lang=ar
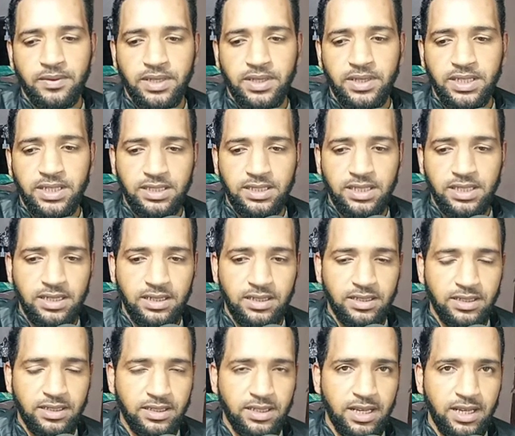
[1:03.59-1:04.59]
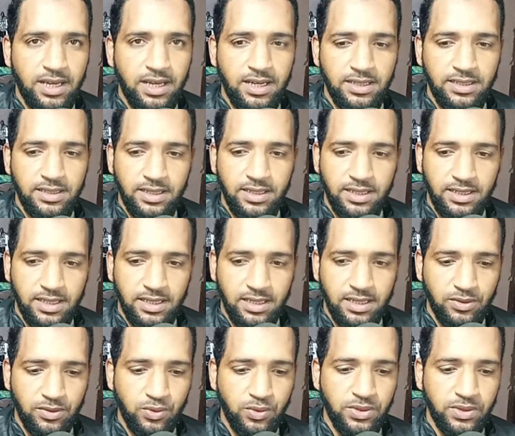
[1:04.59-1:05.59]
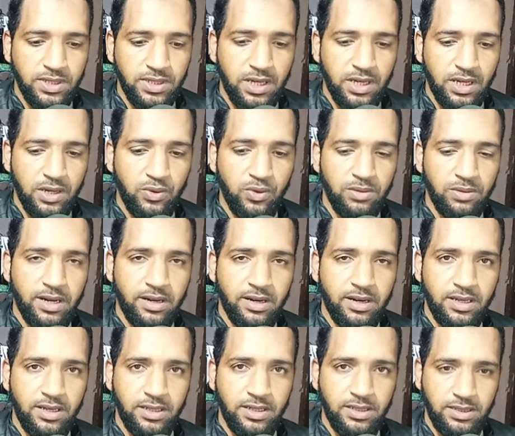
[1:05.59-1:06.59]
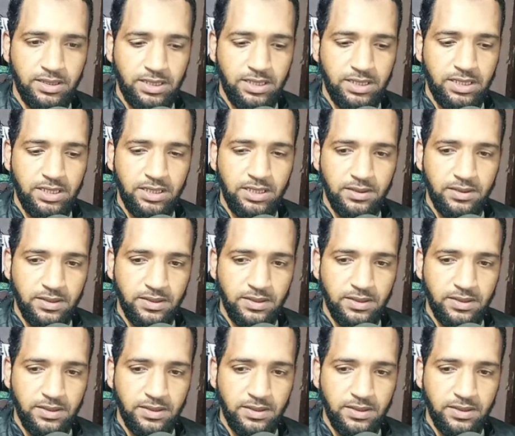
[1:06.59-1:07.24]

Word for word: إذا كالعادة إذا كنت أول مرة يعني